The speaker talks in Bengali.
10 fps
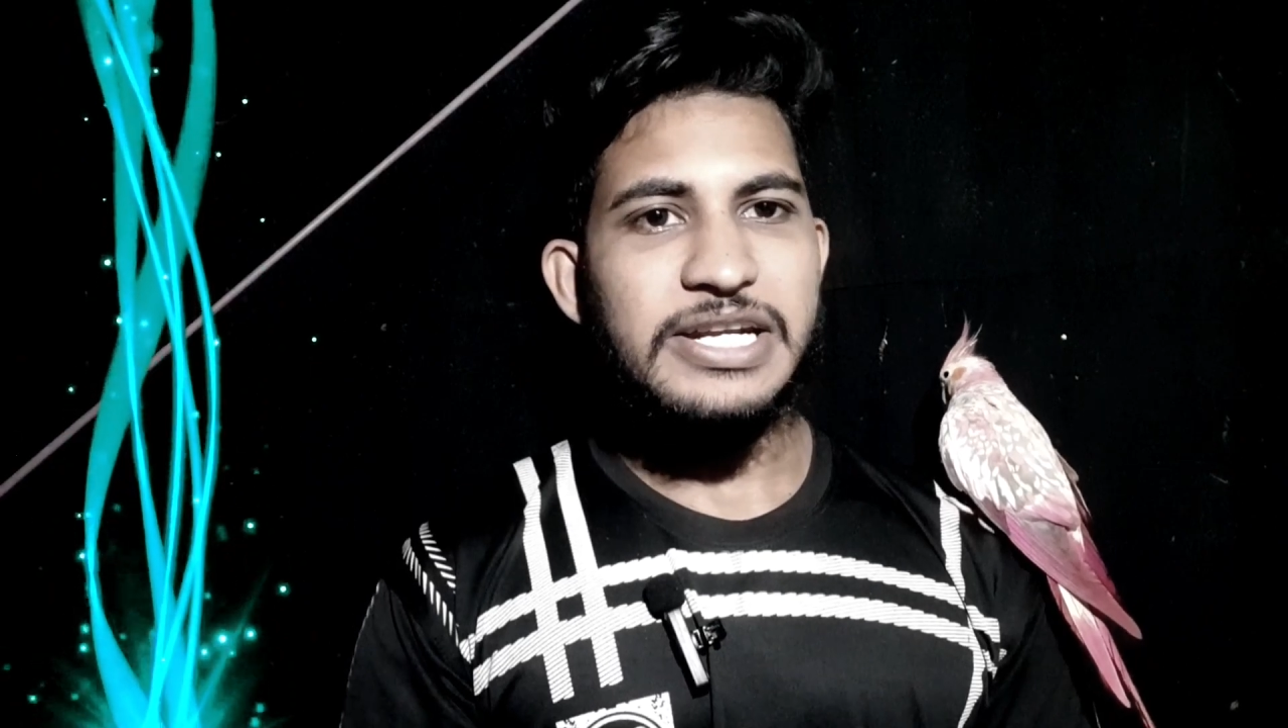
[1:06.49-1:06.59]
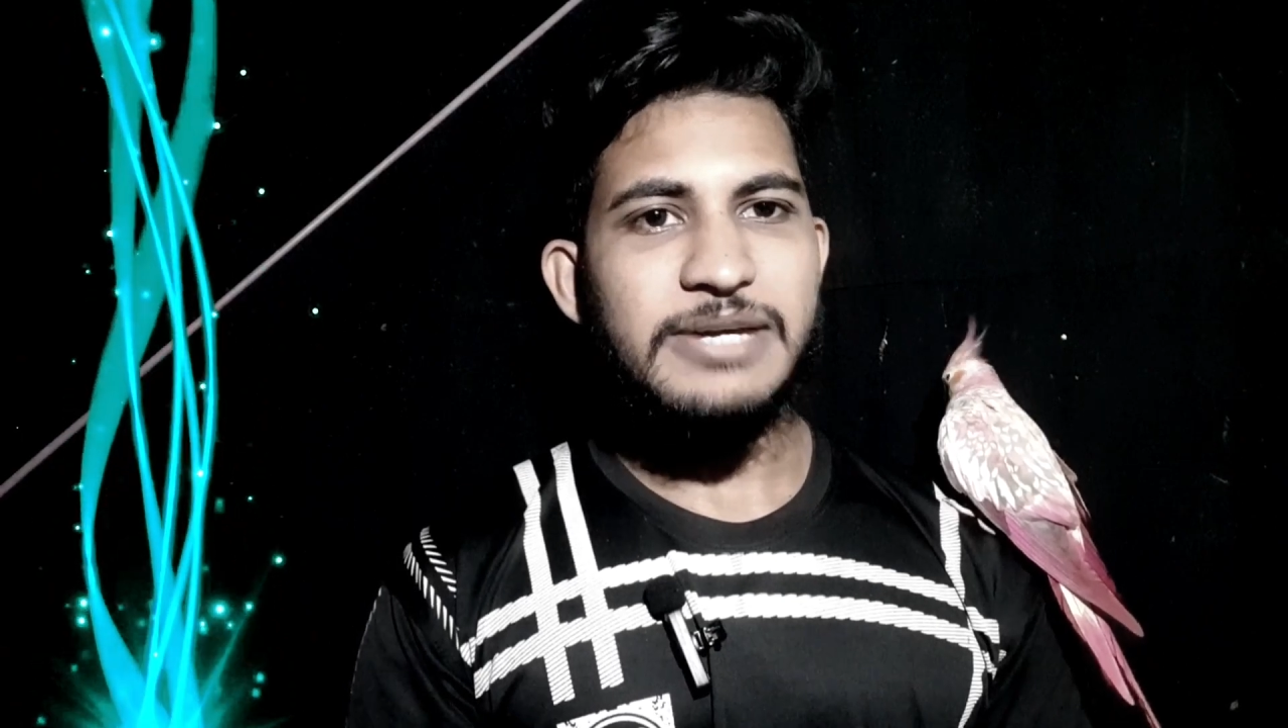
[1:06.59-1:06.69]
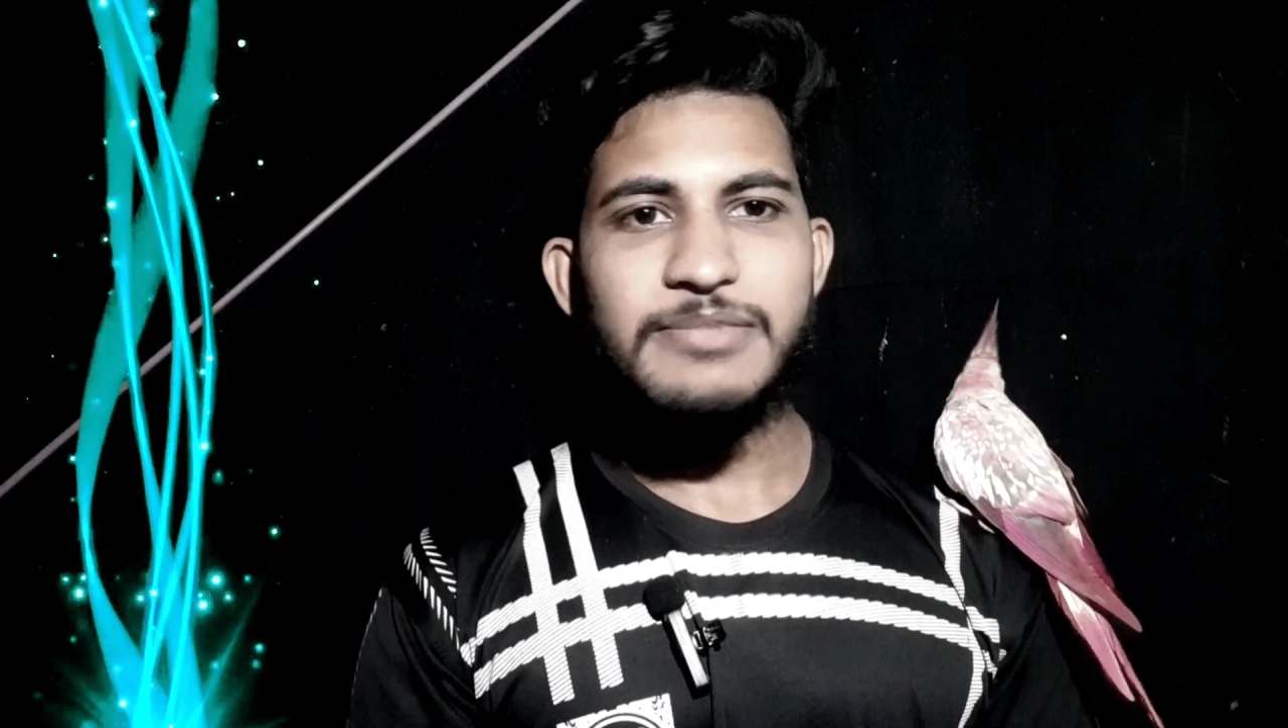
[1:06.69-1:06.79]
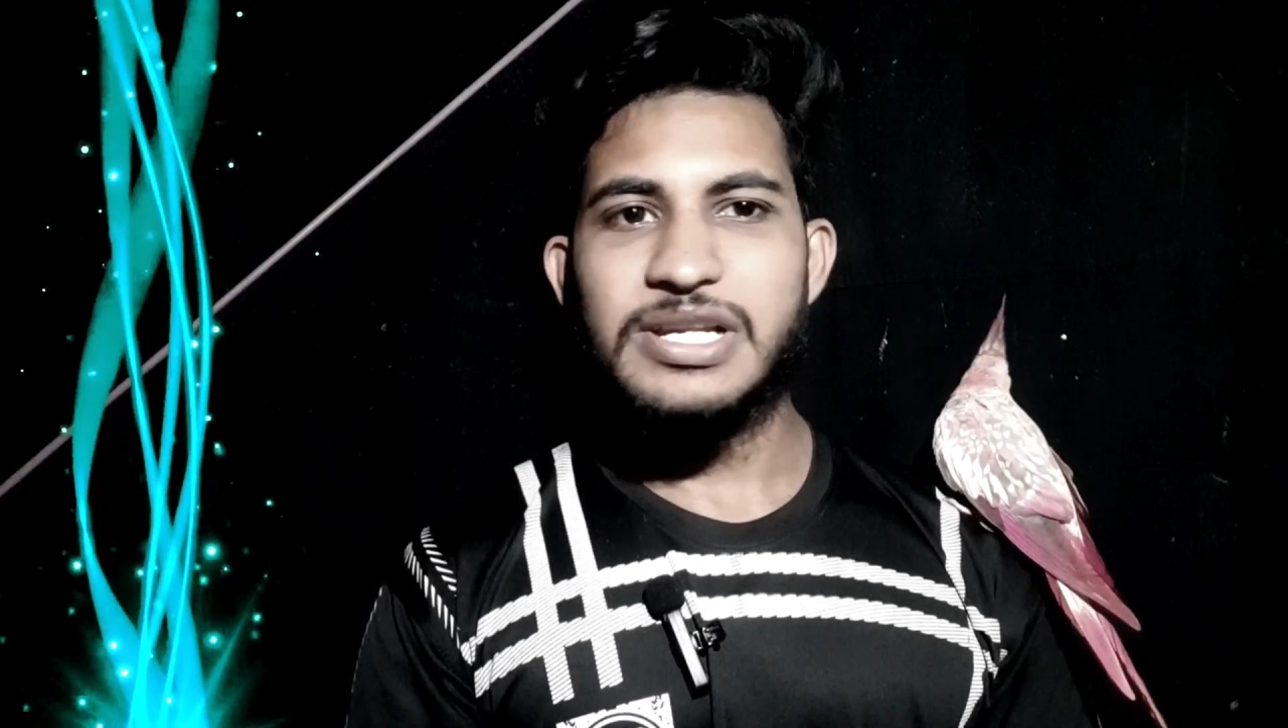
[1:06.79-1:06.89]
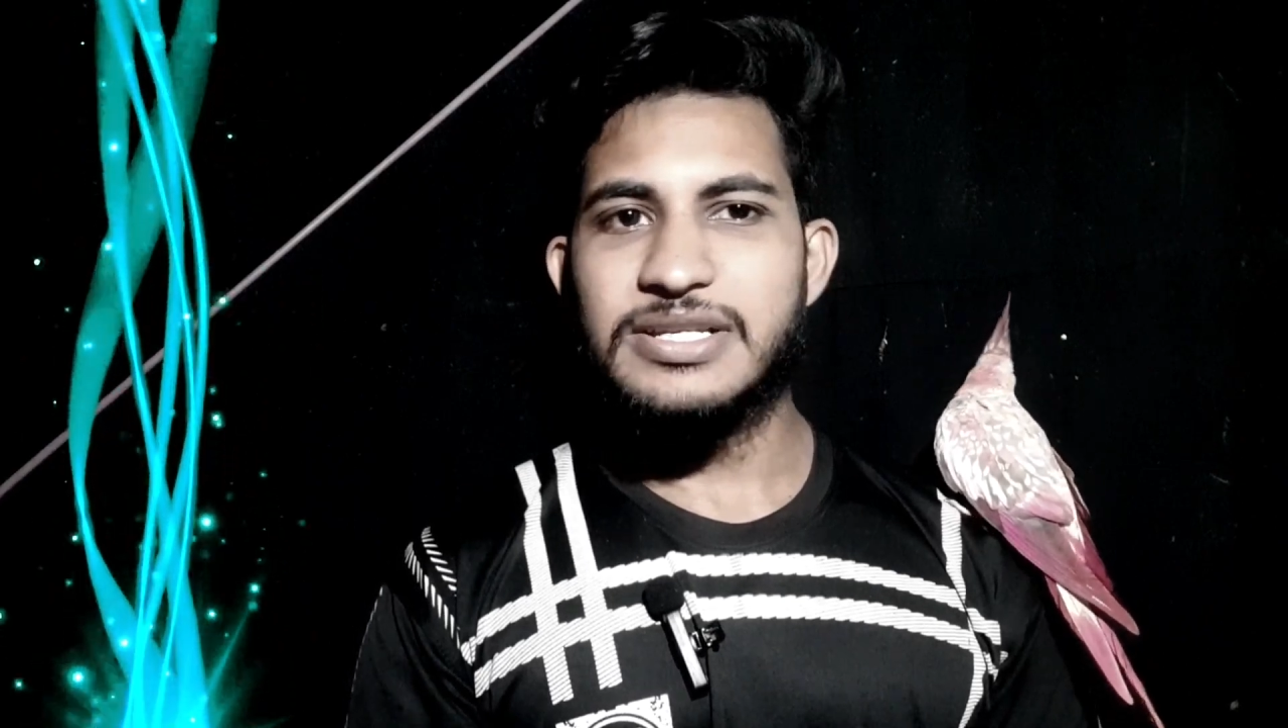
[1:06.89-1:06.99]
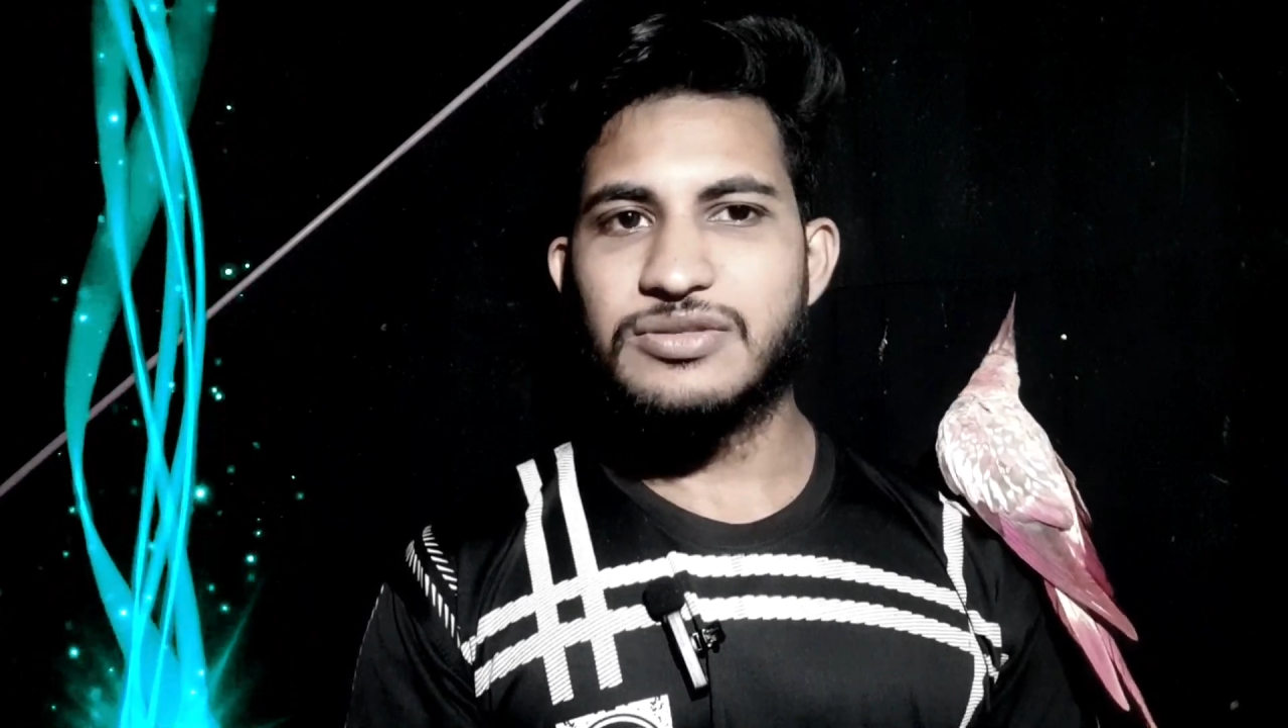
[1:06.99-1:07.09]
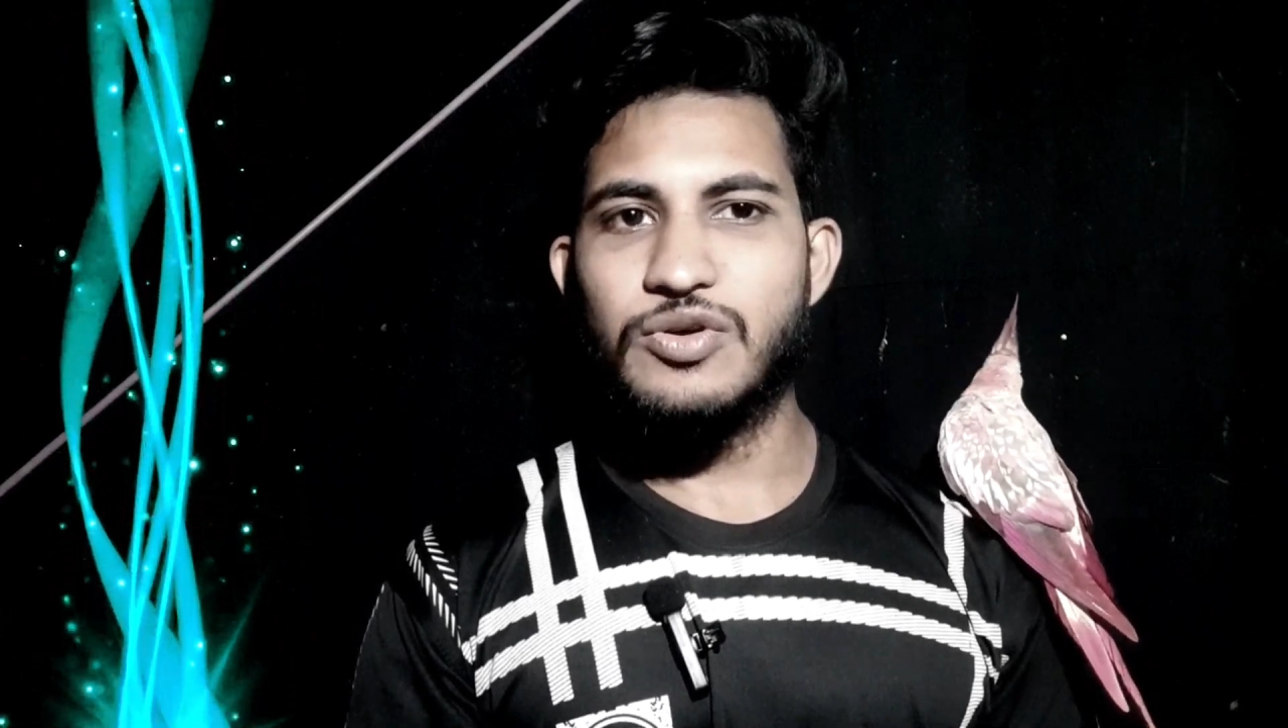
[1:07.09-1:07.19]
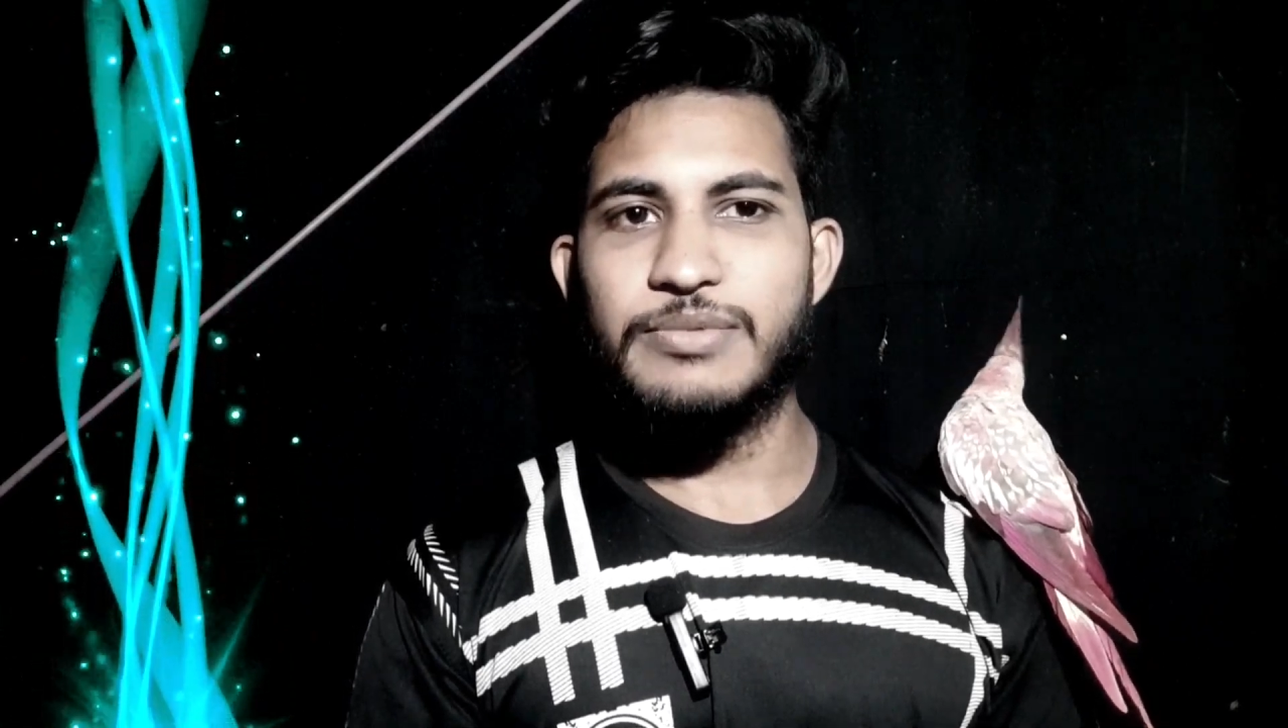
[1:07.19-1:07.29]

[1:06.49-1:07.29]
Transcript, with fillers: ডিম রিলিজ